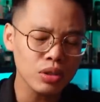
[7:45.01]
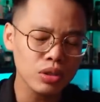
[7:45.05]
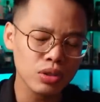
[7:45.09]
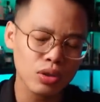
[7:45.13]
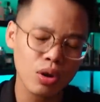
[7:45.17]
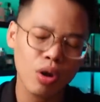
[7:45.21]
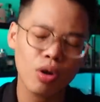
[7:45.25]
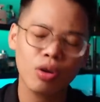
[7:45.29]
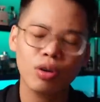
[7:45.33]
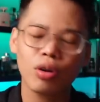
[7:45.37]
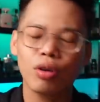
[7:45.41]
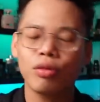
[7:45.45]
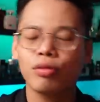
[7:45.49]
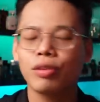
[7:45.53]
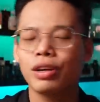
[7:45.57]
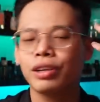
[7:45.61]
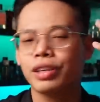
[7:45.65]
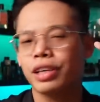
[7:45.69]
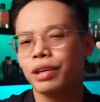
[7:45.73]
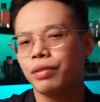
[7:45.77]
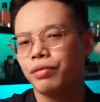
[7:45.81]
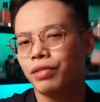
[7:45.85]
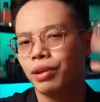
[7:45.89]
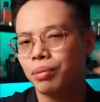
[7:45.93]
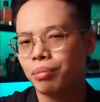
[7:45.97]
so nó với
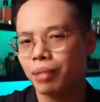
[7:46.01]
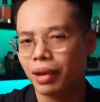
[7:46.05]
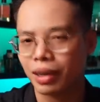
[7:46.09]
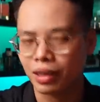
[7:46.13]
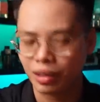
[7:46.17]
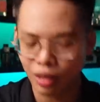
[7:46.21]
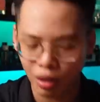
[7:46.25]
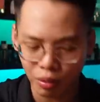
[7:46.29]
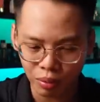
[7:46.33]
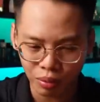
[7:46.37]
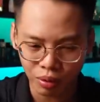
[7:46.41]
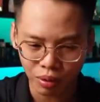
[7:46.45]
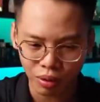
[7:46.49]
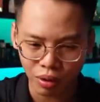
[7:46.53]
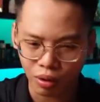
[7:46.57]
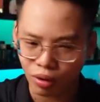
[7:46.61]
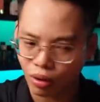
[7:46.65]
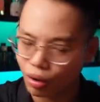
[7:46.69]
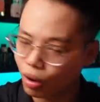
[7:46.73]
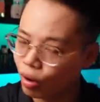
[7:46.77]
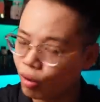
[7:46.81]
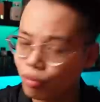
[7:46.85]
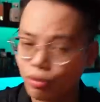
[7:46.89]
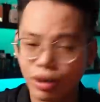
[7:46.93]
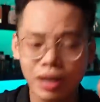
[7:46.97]
khi phiên bản gốc còn
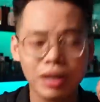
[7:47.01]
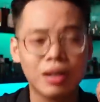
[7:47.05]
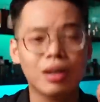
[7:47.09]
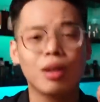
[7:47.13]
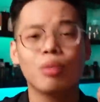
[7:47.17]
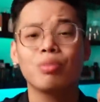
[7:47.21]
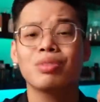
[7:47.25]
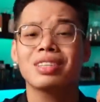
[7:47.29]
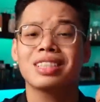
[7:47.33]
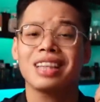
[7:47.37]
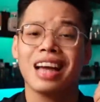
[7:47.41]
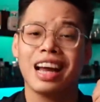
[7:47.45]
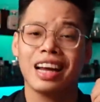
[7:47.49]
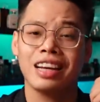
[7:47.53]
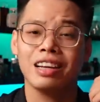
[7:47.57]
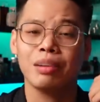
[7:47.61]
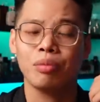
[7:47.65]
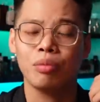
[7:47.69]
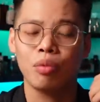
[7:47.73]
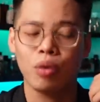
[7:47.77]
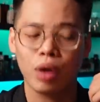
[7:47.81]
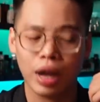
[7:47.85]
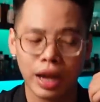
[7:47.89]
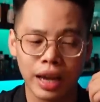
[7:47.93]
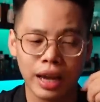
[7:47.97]
nó vẫn không xài được
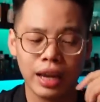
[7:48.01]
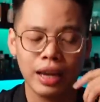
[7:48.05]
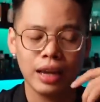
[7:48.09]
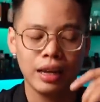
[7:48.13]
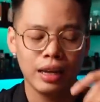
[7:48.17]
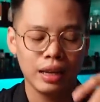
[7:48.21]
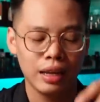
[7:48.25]
mùa hè